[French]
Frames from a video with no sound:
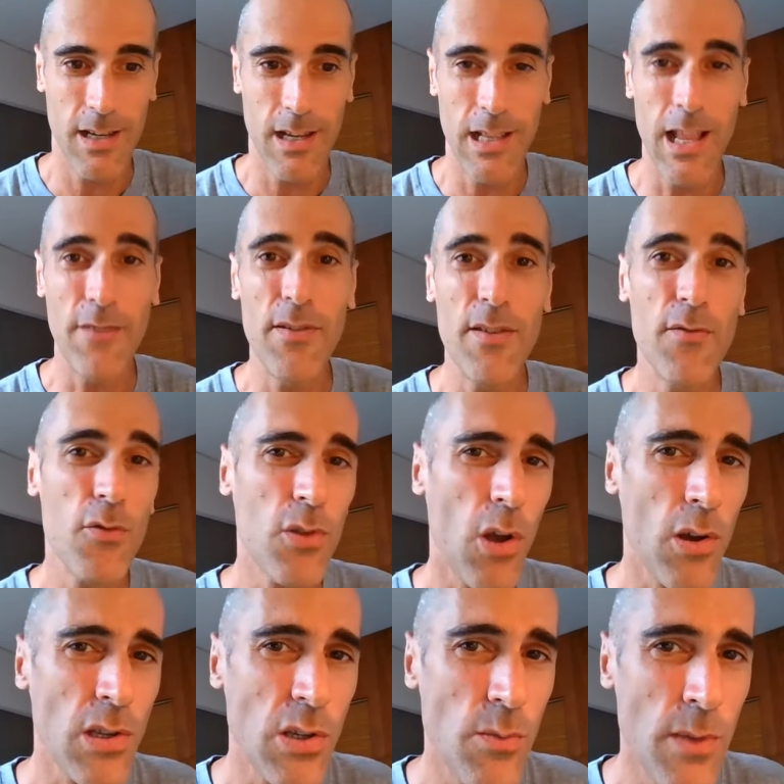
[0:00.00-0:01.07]
L'avez-vous
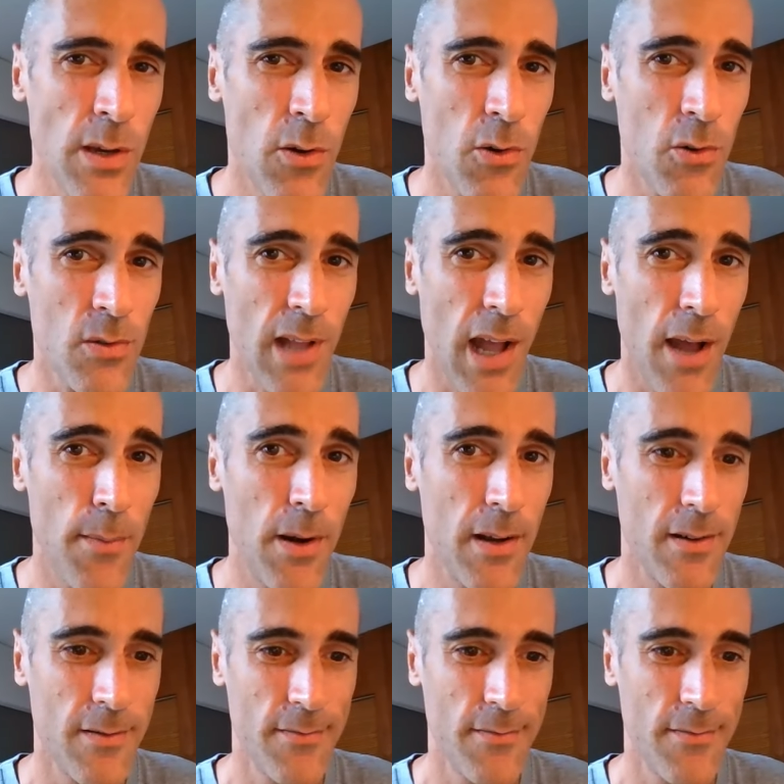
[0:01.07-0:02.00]
transmis au comptable